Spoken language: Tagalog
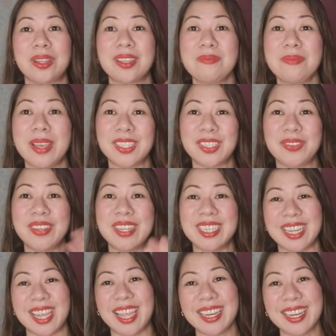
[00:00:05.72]
Welcome back to my
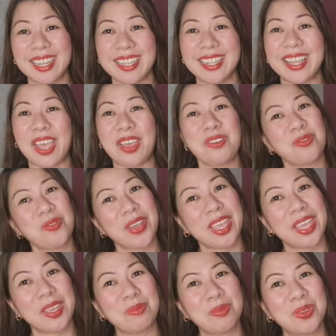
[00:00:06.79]
channel,
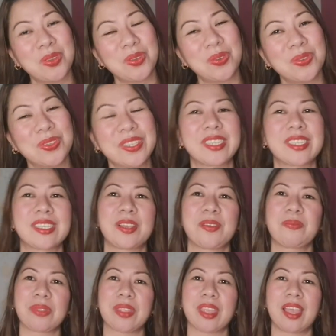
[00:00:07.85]
FYM News.
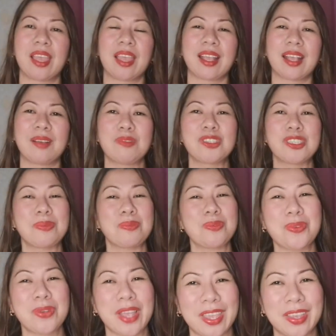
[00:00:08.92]
Kamusta
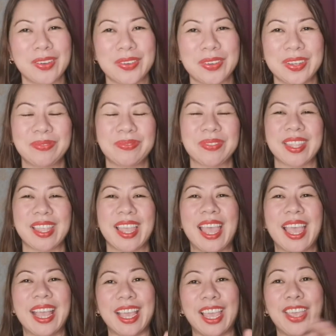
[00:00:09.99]
po kayo?
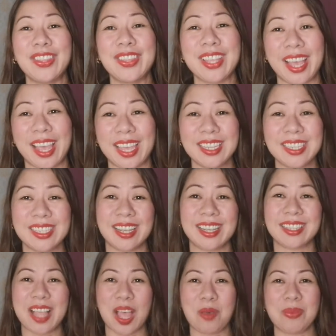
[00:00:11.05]
Ngayon guys,
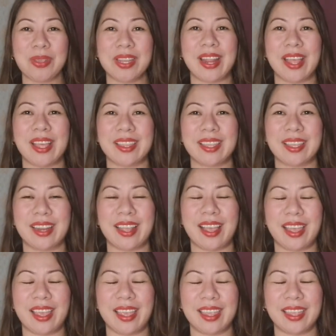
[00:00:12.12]
ang topic natin
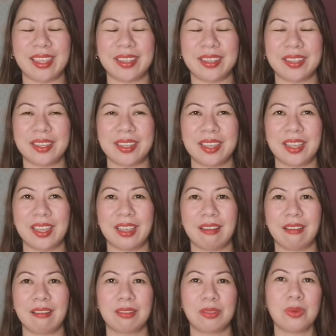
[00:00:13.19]
ay
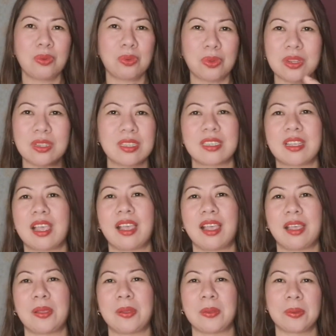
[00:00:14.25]
tungkol
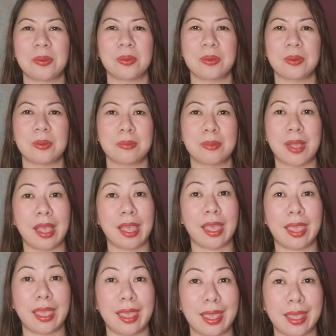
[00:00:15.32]
sa mga
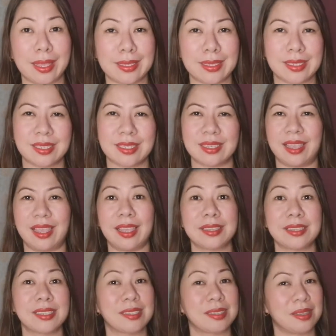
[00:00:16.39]
ex,
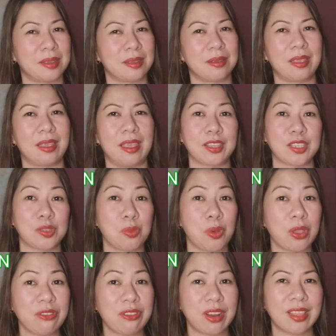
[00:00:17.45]
ex,
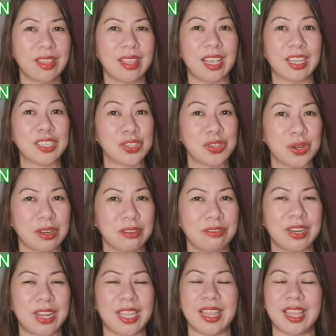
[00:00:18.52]
ex-boyfriend,
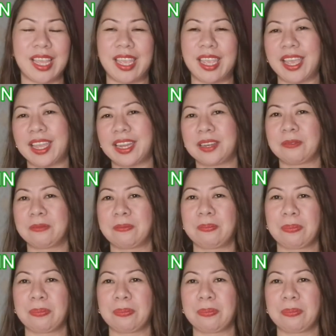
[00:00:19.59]
ex-girlfriend, ayan.